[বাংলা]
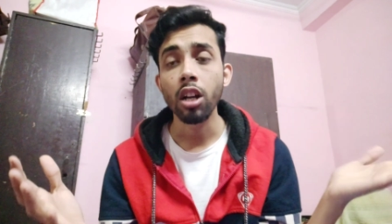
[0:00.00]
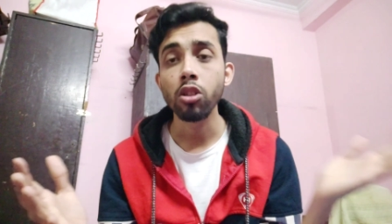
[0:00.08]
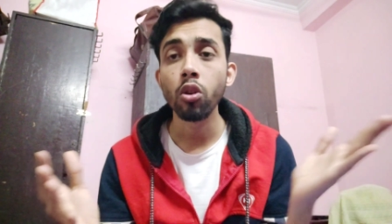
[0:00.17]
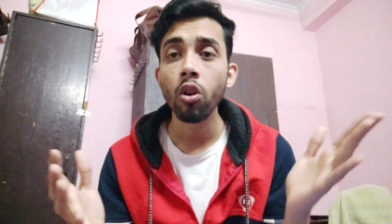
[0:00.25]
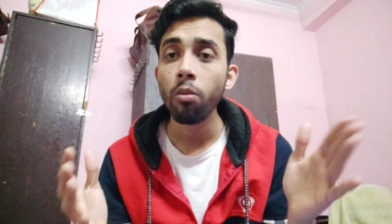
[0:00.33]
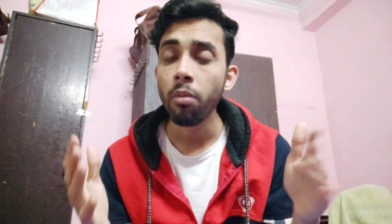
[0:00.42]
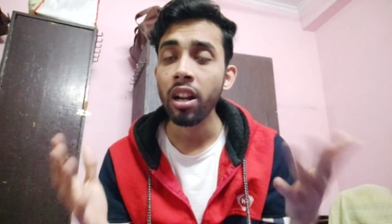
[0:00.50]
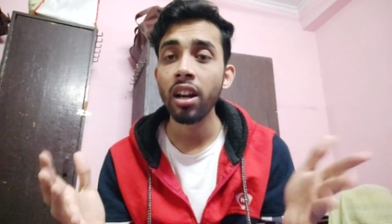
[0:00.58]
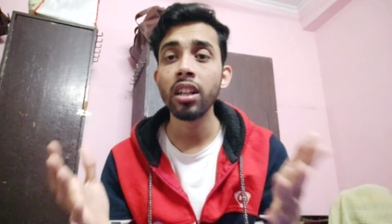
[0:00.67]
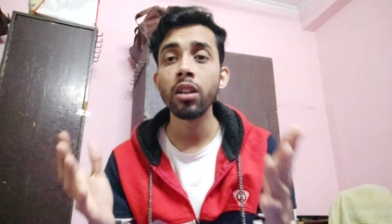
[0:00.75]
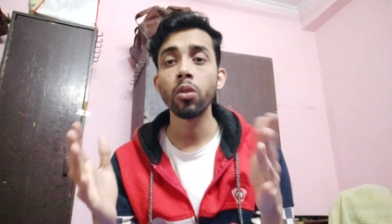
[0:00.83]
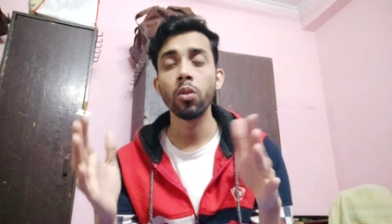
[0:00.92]
কাসল
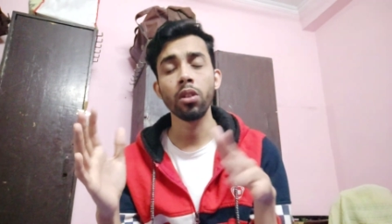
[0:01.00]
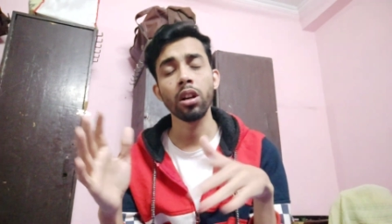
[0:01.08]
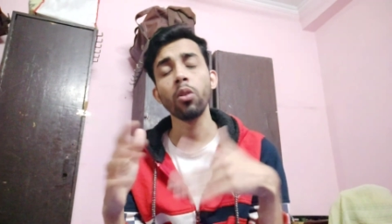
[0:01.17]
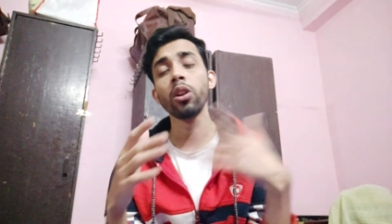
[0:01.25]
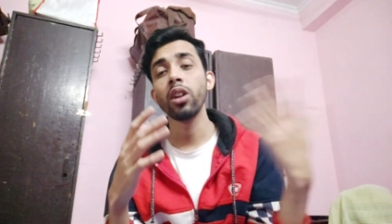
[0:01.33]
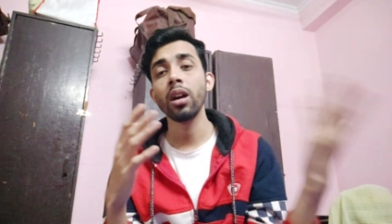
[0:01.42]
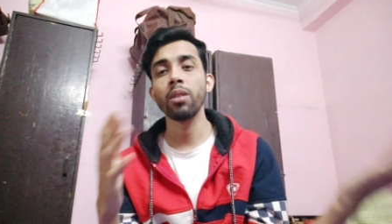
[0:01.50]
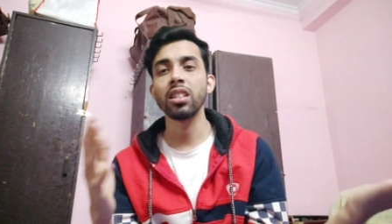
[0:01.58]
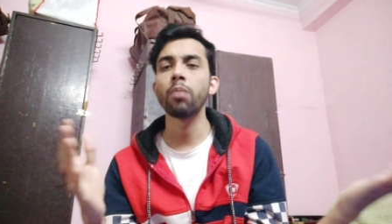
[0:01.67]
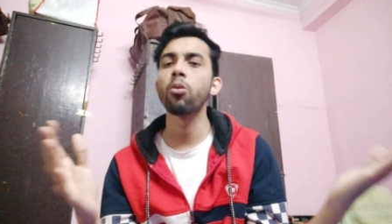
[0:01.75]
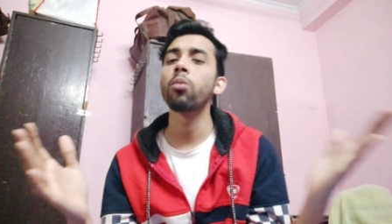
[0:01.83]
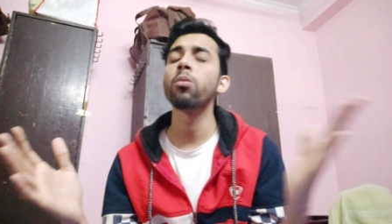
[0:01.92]
মানালি ওদিকে
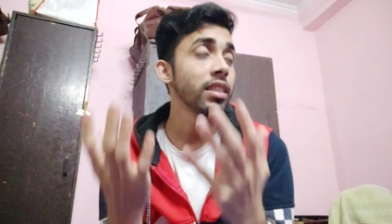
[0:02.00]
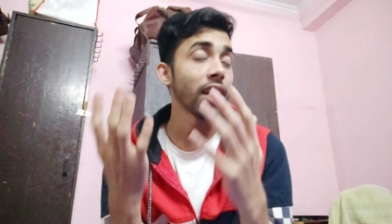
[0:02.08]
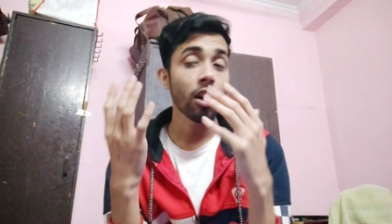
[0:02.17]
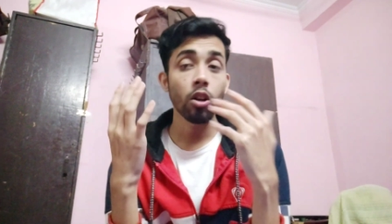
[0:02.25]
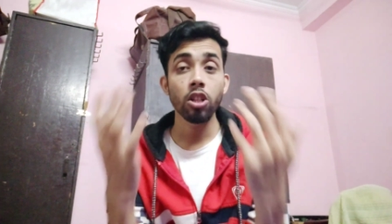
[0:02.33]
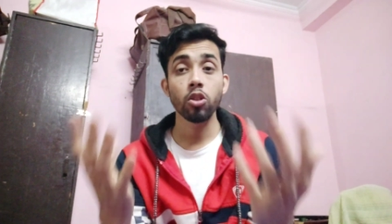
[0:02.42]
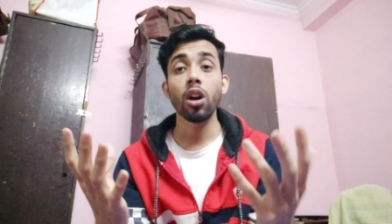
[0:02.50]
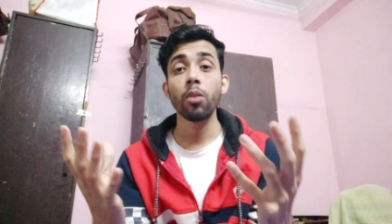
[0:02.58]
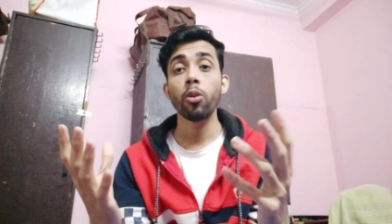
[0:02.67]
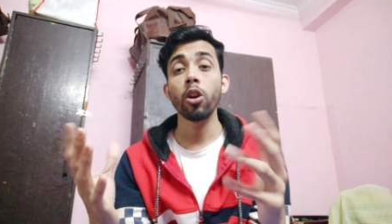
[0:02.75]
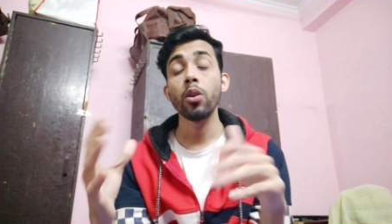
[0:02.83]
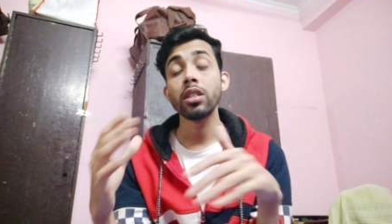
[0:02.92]
আমরা যাবো এই জায়গাগুলো
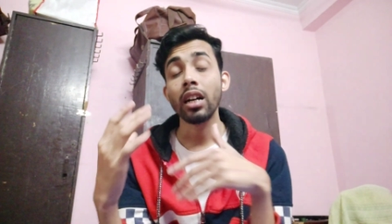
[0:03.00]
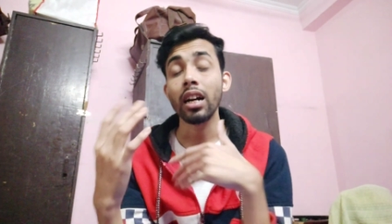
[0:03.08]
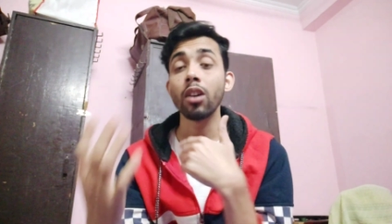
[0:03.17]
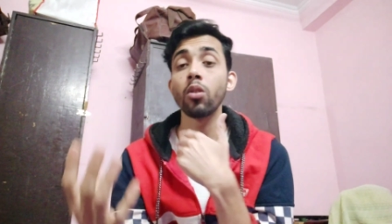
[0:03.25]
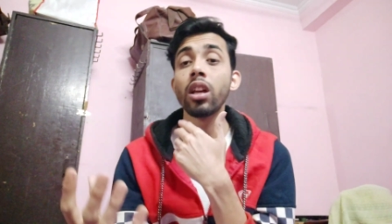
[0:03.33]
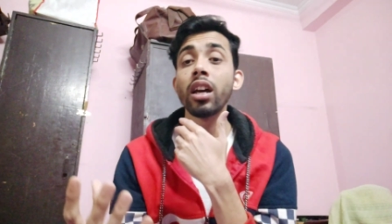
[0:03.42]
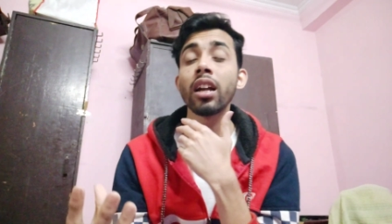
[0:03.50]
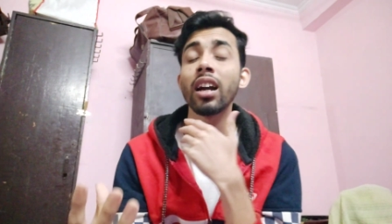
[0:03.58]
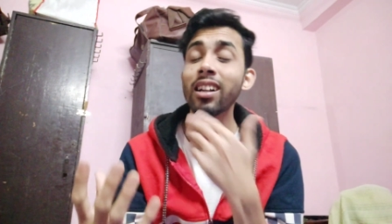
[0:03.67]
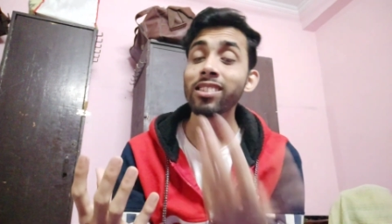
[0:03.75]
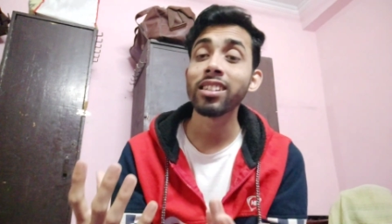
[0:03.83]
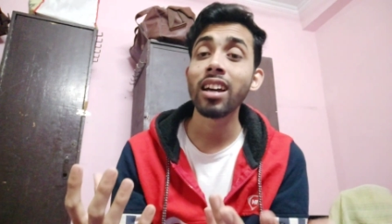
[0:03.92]
যাওয়ার পরে ওই জায়গাগুলোর
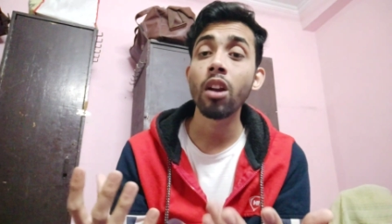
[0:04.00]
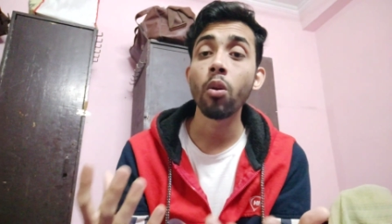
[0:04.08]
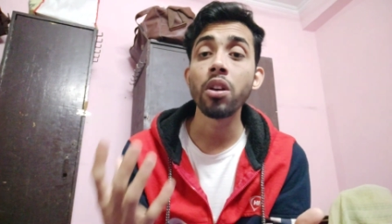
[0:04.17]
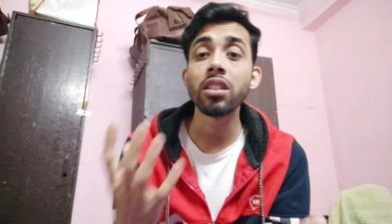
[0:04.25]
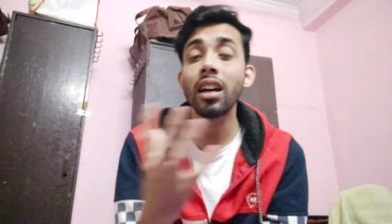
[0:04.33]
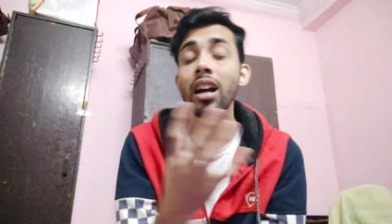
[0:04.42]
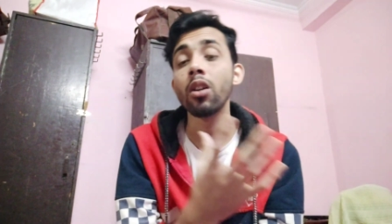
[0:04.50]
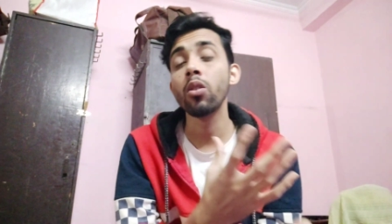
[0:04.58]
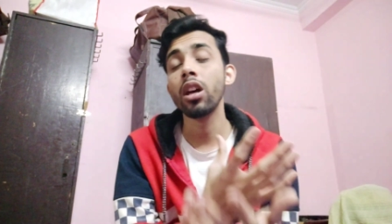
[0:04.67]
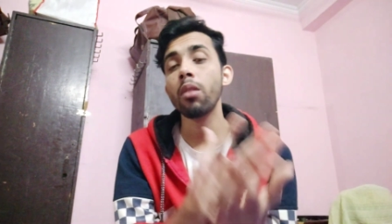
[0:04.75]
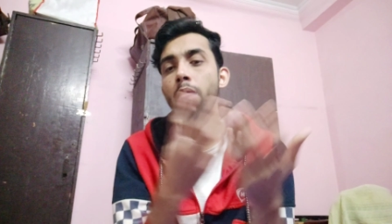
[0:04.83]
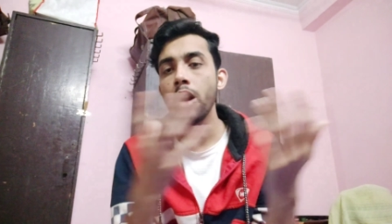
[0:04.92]
কালচার ওই
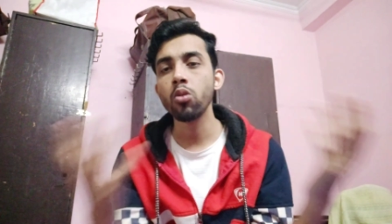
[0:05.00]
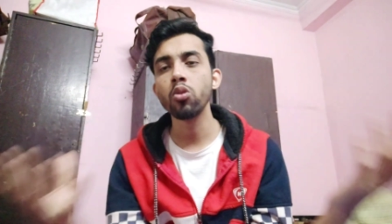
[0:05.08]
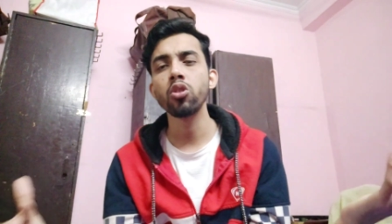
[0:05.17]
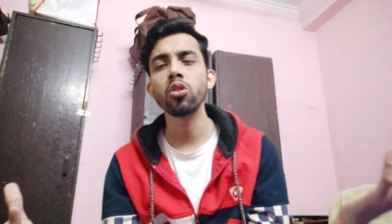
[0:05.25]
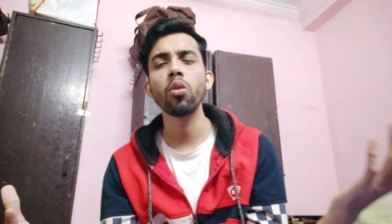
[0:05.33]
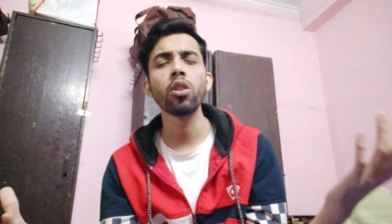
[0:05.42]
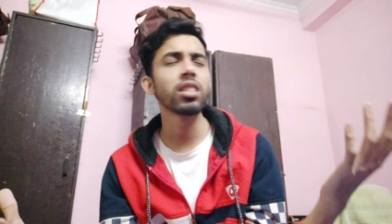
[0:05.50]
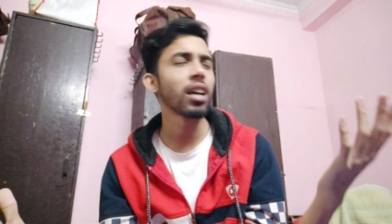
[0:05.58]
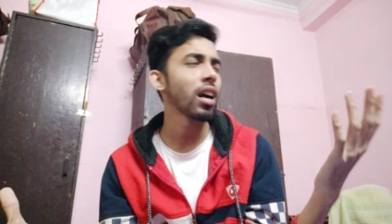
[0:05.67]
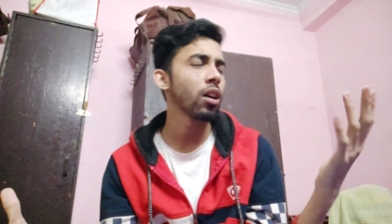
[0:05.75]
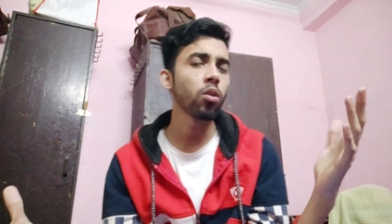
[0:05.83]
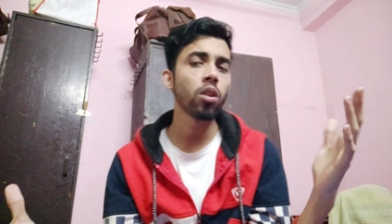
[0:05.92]
জায়গাগুলোর মানুষ ওই
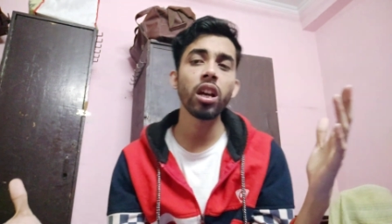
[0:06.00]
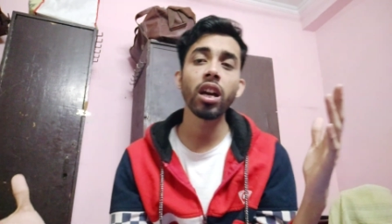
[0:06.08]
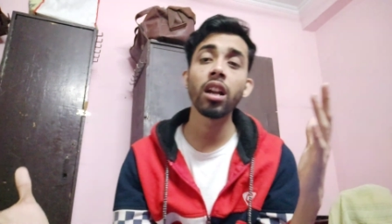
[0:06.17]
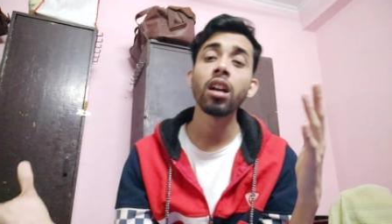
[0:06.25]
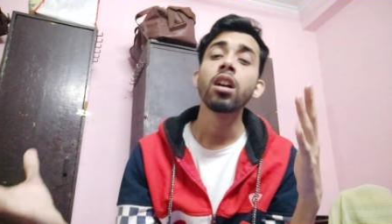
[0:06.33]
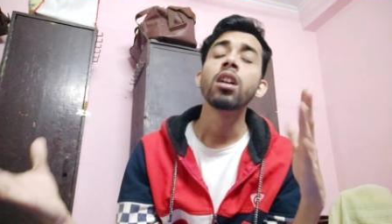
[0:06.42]
জায়গাগুলোর